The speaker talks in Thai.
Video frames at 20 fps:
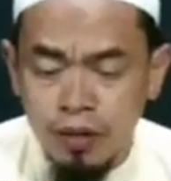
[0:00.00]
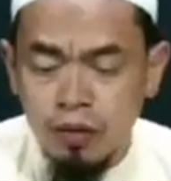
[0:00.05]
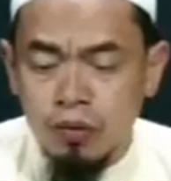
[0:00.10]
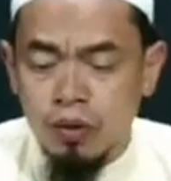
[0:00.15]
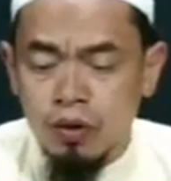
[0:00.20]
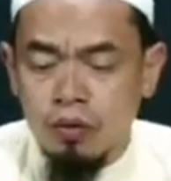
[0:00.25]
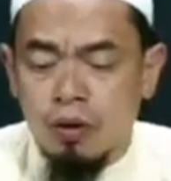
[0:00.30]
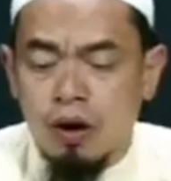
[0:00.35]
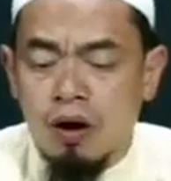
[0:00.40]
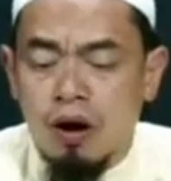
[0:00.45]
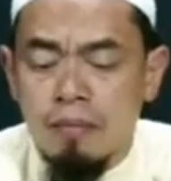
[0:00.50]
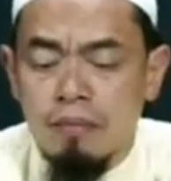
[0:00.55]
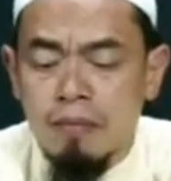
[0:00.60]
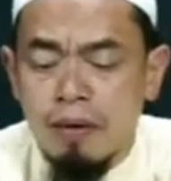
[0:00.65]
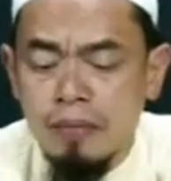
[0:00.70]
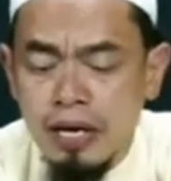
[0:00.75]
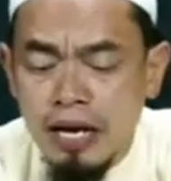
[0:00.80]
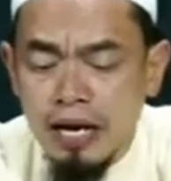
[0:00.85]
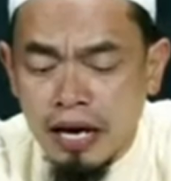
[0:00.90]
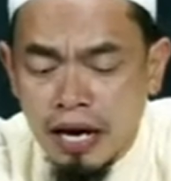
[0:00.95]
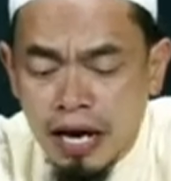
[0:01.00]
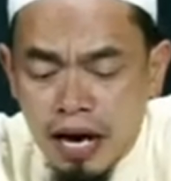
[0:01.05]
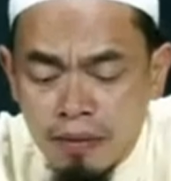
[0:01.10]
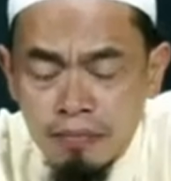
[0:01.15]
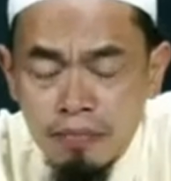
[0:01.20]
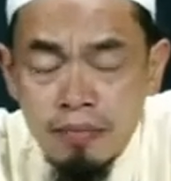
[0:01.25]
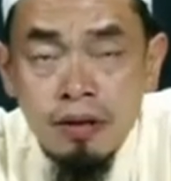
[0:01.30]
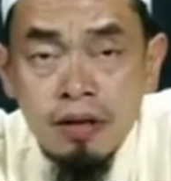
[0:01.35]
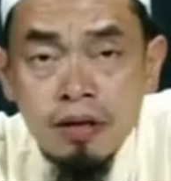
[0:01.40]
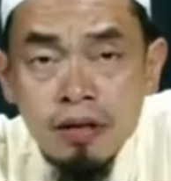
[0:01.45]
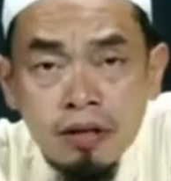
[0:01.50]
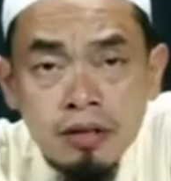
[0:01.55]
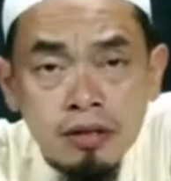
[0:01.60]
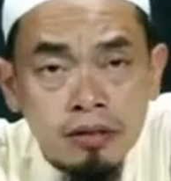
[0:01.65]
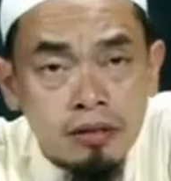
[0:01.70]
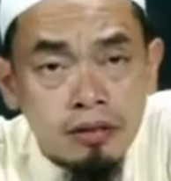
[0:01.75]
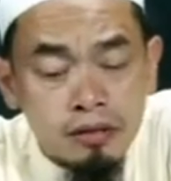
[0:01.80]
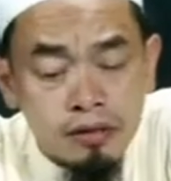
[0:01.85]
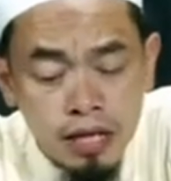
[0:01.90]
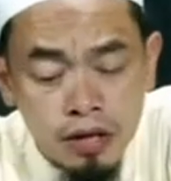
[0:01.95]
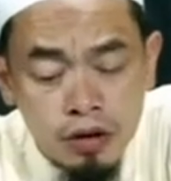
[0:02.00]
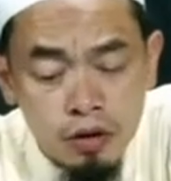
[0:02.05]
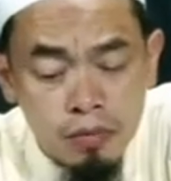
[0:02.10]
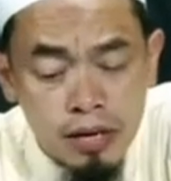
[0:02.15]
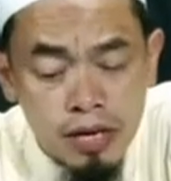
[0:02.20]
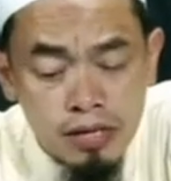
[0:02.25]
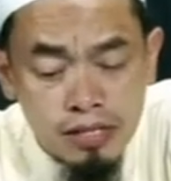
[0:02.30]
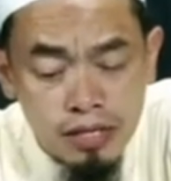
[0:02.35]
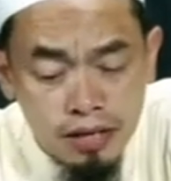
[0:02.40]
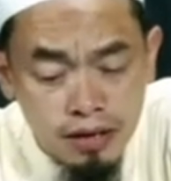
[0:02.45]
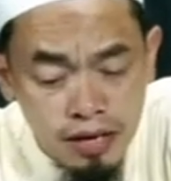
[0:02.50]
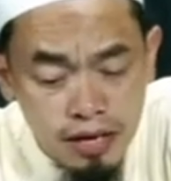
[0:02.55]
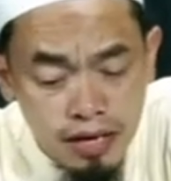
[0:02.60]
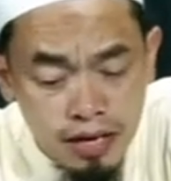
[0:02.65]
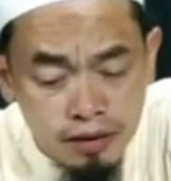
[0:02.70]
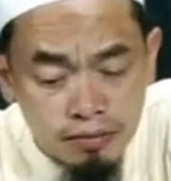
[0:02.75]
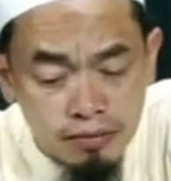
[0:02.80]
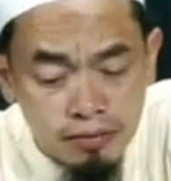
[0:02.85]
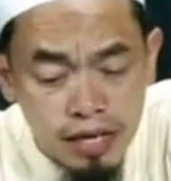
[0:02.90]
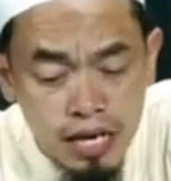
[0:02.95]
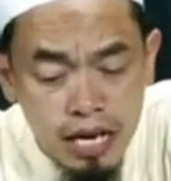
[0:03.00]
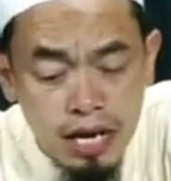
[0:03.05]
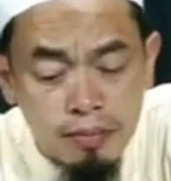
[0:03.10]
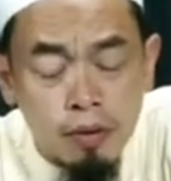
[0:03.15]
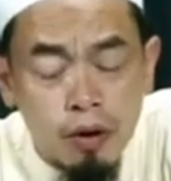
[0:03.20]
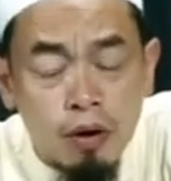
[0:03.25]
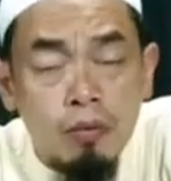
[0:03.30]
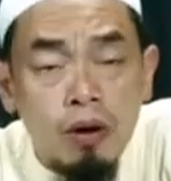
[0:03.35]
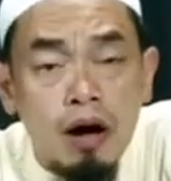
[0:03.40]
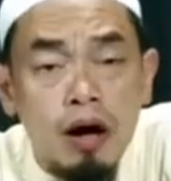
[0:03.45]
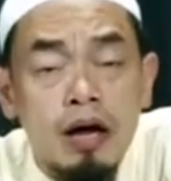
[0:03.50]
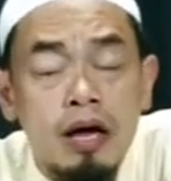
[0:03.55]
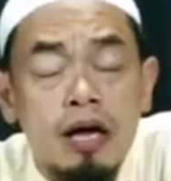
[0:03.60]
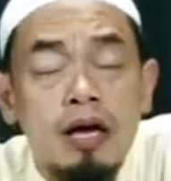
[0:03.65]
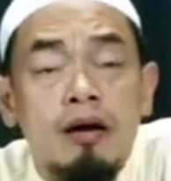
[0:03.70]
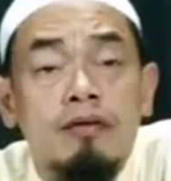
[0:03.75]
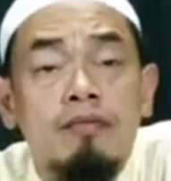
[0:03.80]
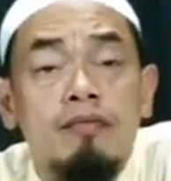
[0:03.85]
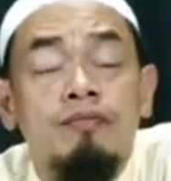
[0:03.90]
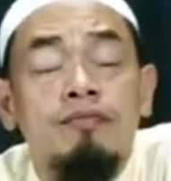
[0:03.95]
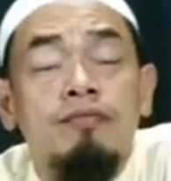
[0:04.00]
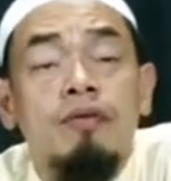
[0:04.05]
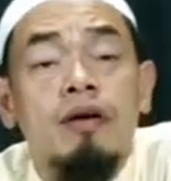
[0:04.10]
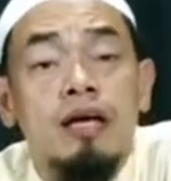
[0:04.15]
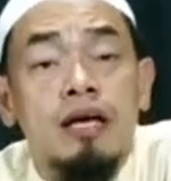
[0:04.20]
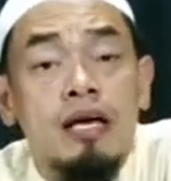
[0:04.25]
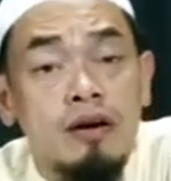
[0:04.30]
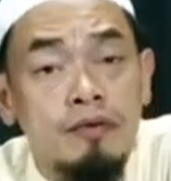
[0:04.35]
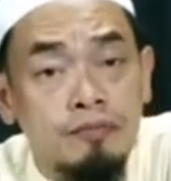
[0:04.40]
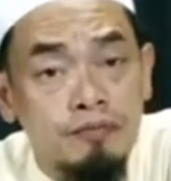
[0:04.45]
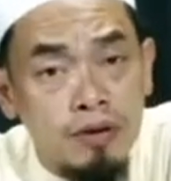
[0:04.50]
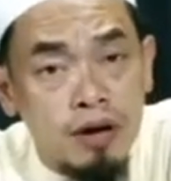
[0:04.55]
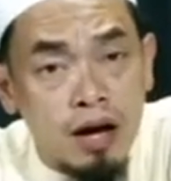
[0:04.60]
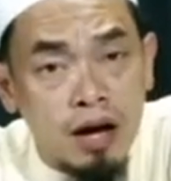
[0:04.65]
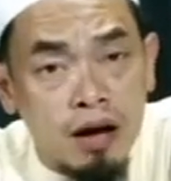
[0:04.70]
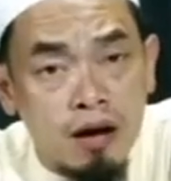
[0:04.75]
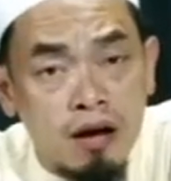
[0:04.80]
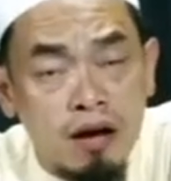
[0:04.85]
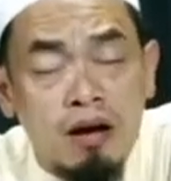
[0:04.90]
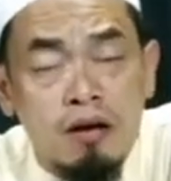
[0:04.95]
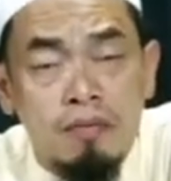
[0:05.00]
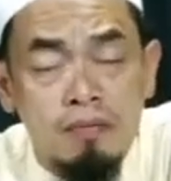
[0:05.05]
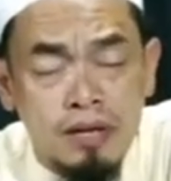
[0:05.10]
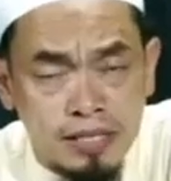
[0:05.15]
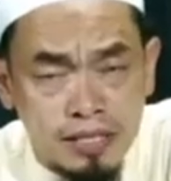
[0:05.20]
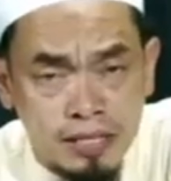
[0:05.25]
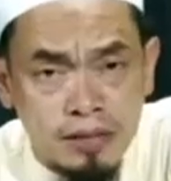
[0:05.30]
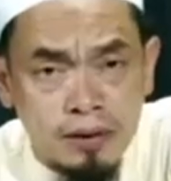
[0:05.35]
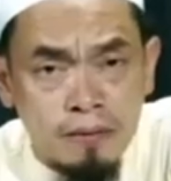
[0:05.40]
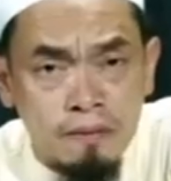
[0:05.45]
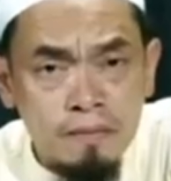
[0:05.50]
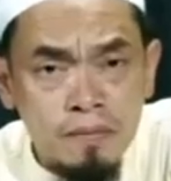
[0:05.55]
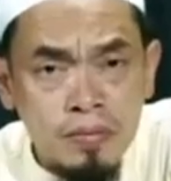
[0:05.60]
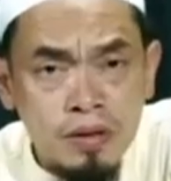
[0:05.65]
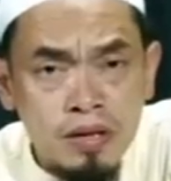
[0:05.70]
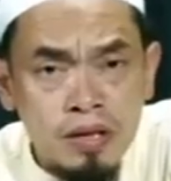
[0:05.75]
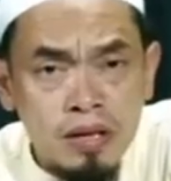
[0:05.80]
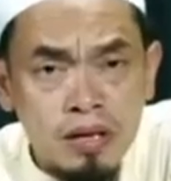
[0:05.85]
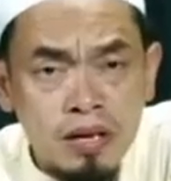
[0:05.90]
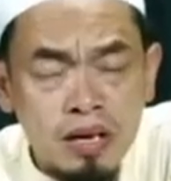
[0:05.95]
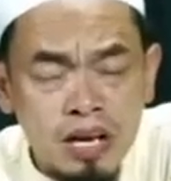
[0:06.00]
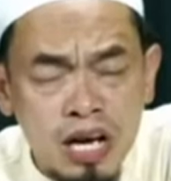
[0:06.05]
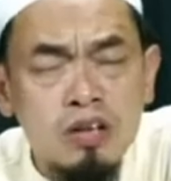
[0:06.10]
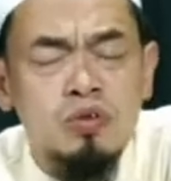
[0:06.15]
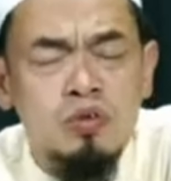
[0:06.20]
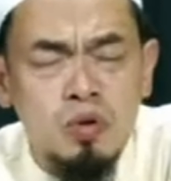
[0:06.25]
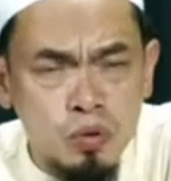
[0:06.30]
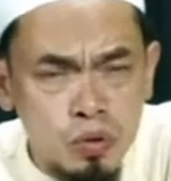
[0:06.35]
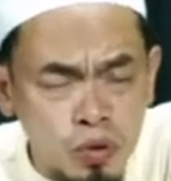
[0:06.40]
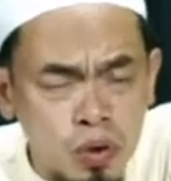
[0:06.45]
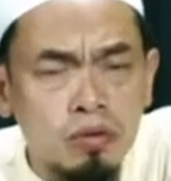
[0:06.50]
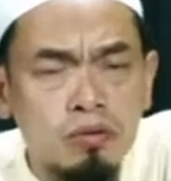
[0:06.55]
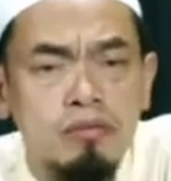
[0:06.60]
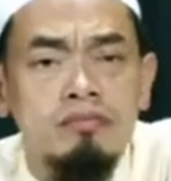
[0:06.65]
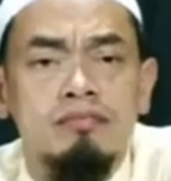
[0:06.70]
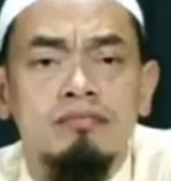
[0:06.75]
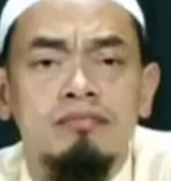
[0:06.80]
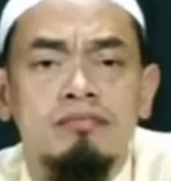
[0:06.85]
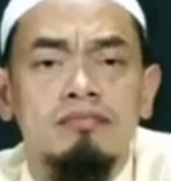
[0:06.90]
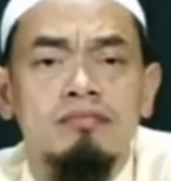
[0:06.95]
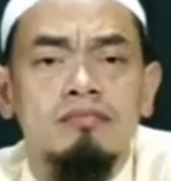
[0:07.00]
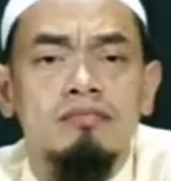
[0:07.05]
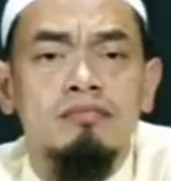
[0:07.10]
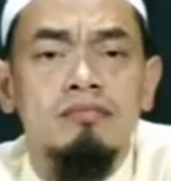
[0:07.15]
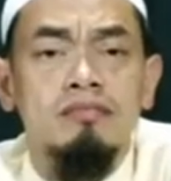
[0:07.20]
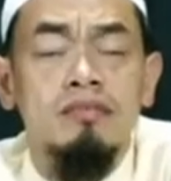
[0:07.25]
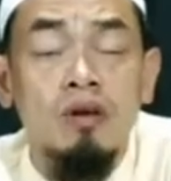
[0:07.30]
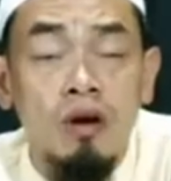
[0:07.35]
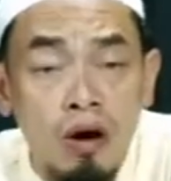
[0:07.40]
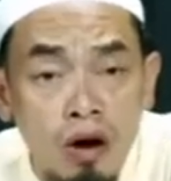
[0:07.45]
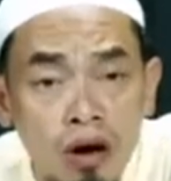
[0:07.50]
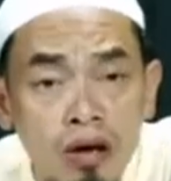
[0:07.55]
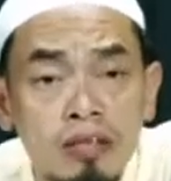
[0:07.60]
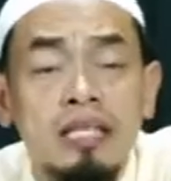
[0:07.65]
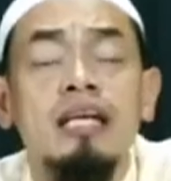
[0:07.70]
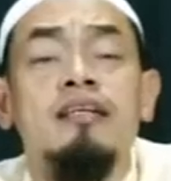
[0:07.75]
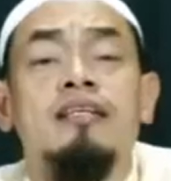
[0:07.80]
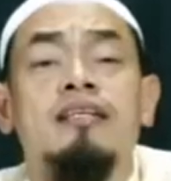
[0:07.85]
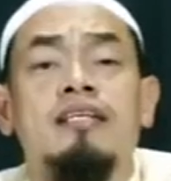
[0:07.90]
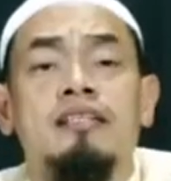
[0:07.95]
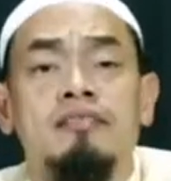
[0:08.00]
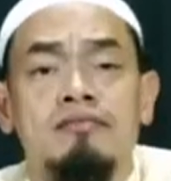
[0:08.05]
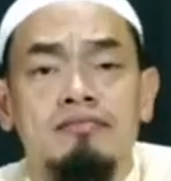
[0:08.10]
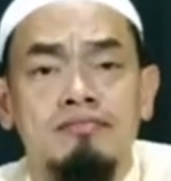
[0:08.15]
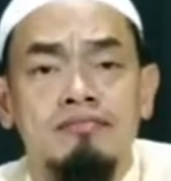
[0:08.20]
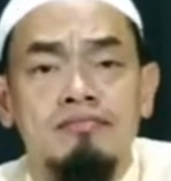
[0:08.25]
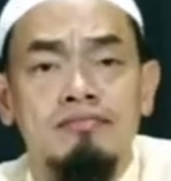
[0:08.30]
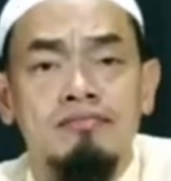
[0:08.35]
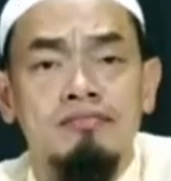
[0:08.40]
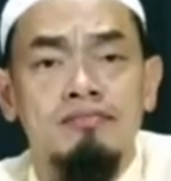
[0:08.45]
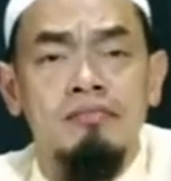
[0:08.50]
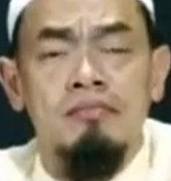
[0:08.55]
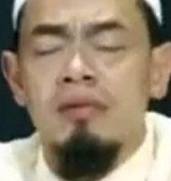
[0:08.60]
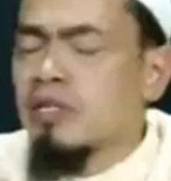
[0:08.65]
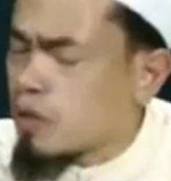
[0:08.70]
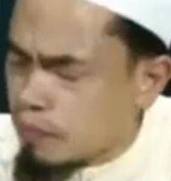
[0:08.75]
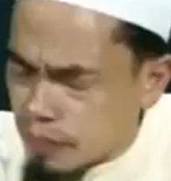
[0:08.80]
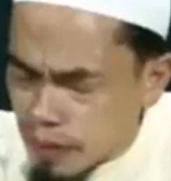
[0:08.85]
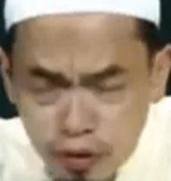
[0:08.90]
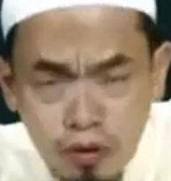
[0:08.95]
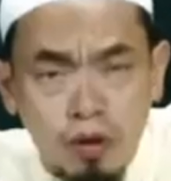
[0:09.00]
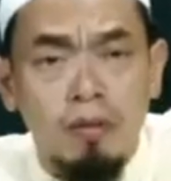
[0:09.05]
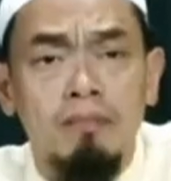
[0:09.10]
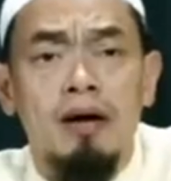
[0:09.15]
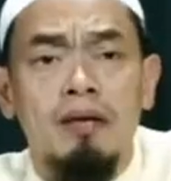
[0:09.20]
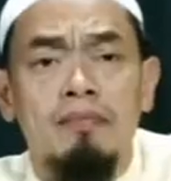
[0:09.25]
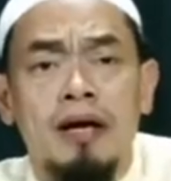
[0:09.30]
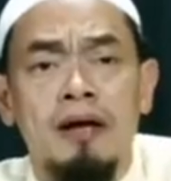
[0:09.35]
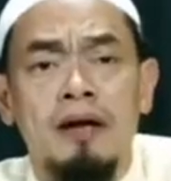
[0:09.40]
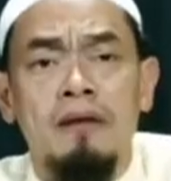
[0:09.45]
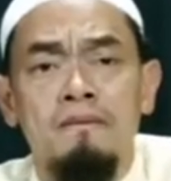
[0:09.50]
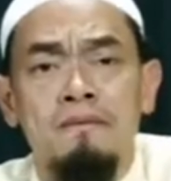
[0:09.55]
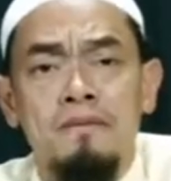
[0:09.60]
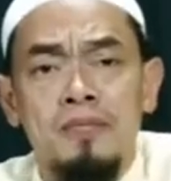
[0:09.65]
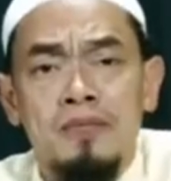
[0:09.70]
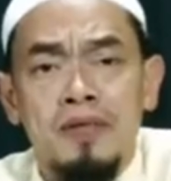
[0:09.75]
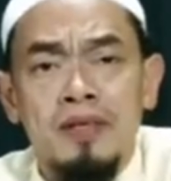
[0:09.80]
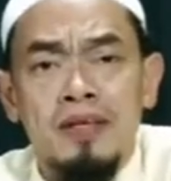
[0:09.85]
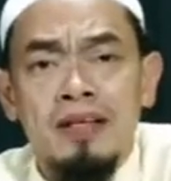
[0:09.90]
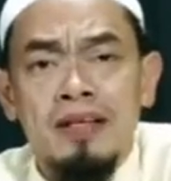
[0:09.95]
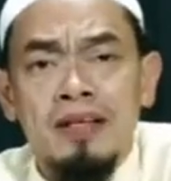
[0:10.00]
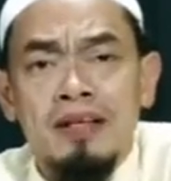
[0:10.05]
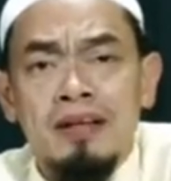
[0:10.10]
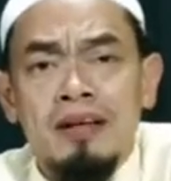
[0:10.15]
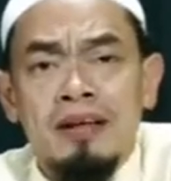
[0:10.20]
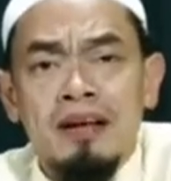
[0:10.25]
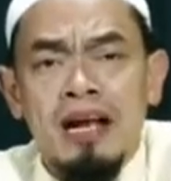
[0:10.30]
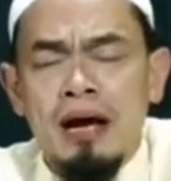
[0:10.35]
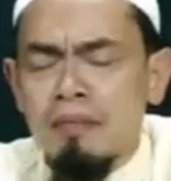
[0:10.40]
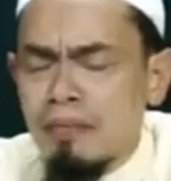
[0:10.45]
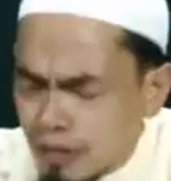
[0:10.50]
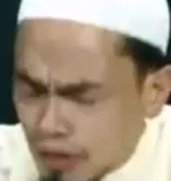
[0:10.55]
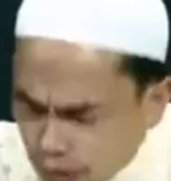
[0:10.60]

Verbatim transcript: คนวะเราะห์แบบนี้นะครับท่านอุมัรจึงเรียกและบอกว่าอิรฟะรอกบะตะนะจงยกคอท่านขึ้นไม่ต้องไปก้มแบบนั้น นะไม่ต้อง